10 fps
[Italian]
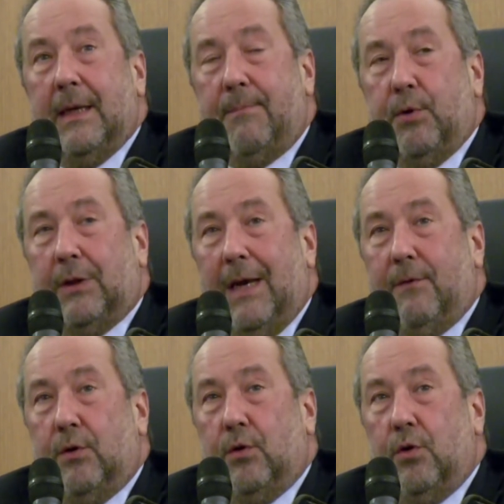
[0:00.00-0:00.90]
che
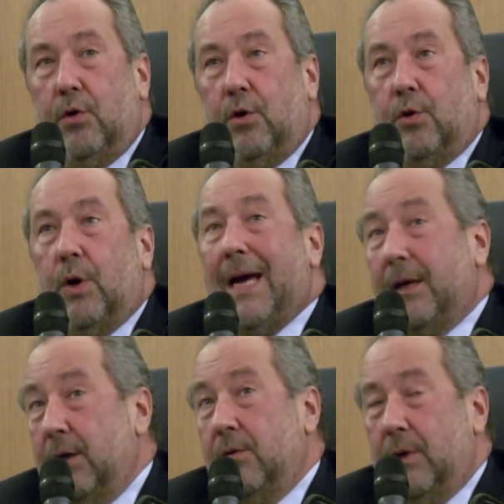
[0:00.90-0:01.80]
portavano con loro
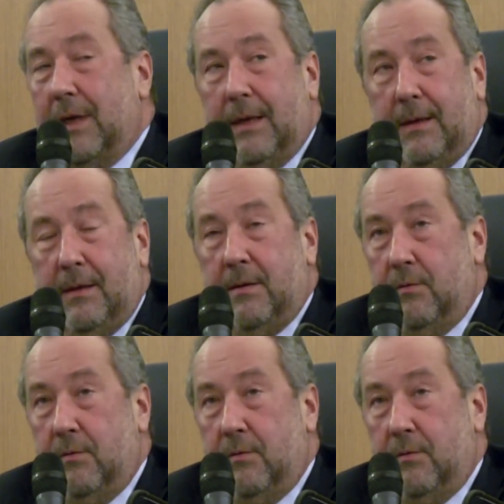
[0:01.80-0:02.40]
anche una,